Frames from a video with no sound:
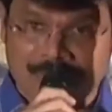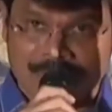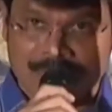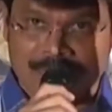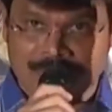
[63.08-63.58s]
వాళ్ళు
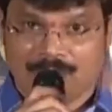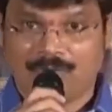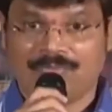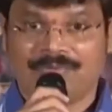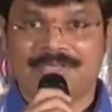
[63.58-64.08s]

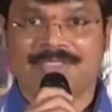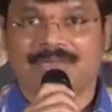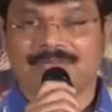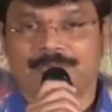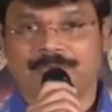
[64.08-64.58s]
కాన్ఫిడెన్స్
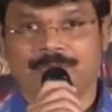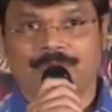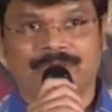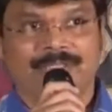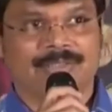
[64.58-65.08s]
లెవెల్స్
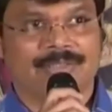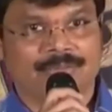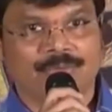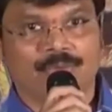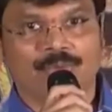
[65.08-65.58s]
పడిపోతాయి
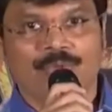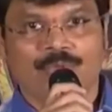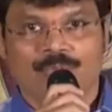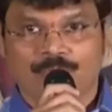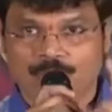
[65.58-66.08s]
సో
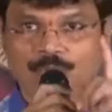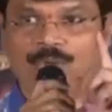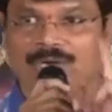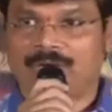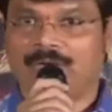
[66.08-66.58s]
ముందు
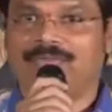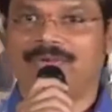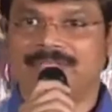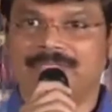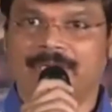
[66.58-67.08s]
వాళ్ళ
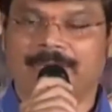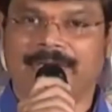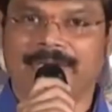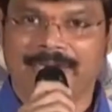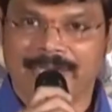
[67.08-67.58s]
కాన్ఫిడెన్స్
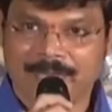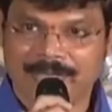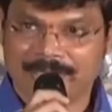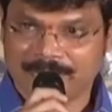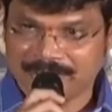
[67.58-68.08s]
లేపాలి
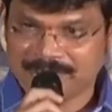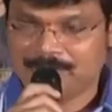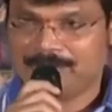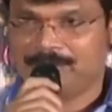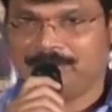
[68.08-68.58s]
లేపాలి అందుకే
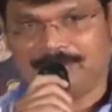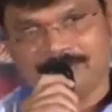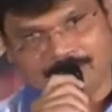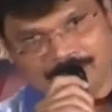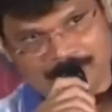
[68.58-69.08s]
చెప్పాను మా
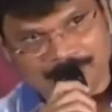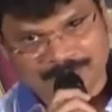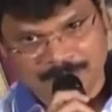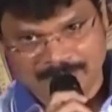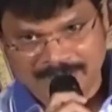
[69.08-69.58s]
నువ్వు రెండు మూడు
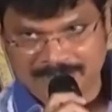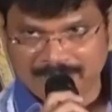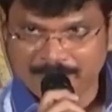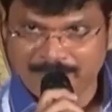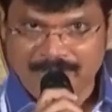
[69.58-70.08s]
సినిమాలు
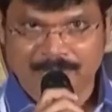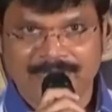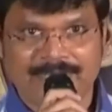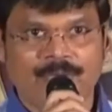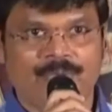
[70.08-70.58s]
ఏదన్నా ఇబ్బంది
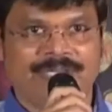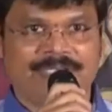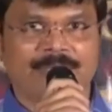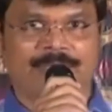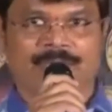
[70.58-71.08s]
పడ్డా నువ్వు
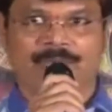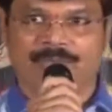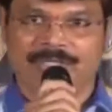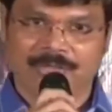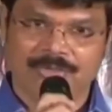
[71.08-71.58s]
టెన్షన్ పడద్దు
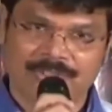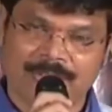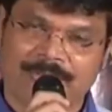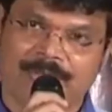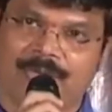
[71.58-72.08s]
నేను వచ్చి
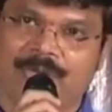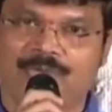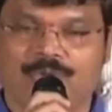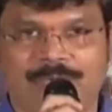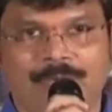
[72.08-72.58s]
చేపట్టుకున్న
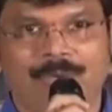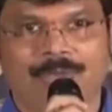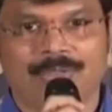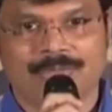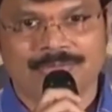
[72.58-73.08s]
రోజు నువ్వు మళ్ళీ
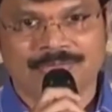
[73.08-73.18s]
బాగుంటావు